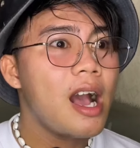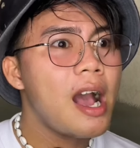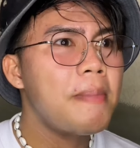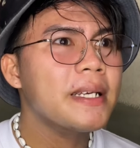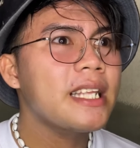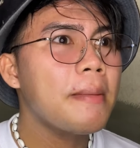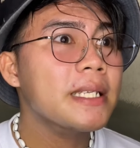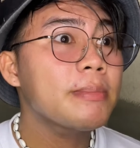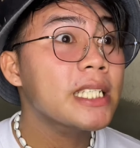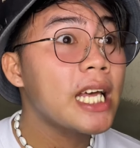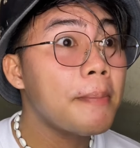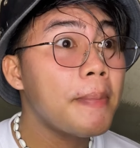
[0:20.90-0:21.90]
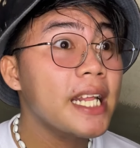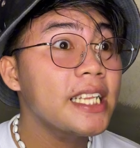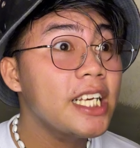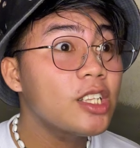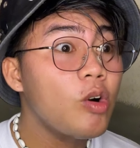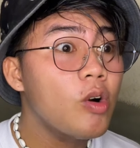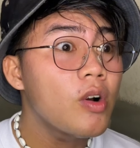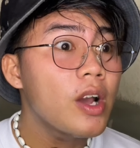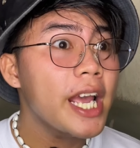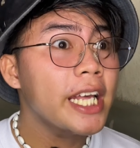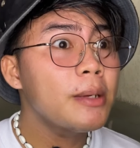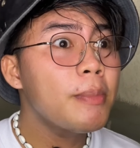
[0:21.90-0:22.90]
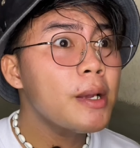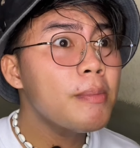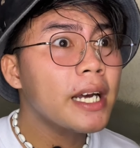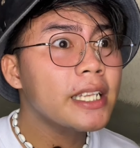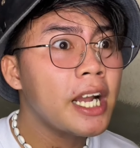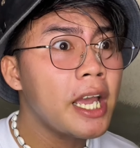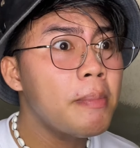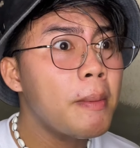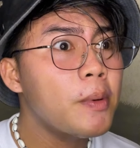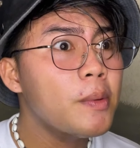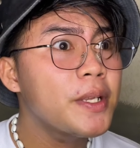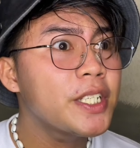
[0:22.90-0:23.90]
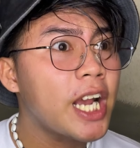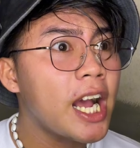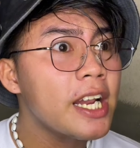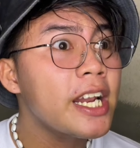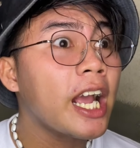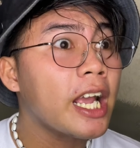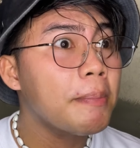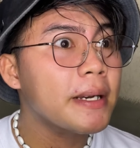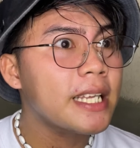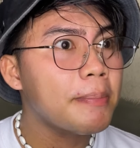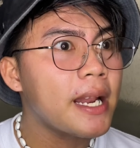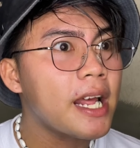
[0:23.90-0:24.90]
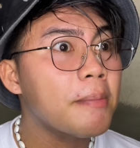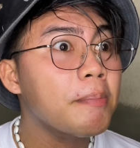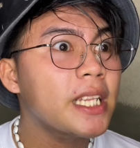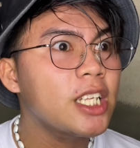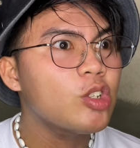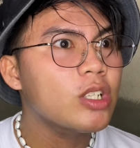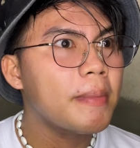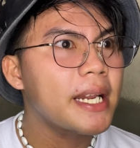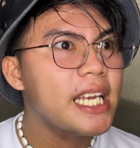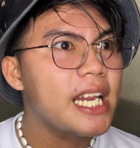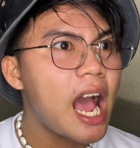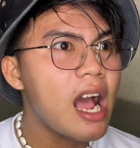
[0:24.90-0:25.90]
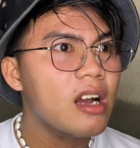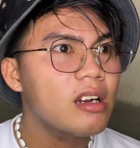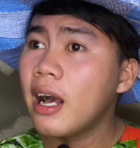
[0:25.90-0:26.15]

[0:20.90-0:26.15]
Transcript: Ah, basta mas masarap pa rin dito. Eh di ba yung mga taga ibang probinsya nakikipagsapalaran pa dito sa Manila?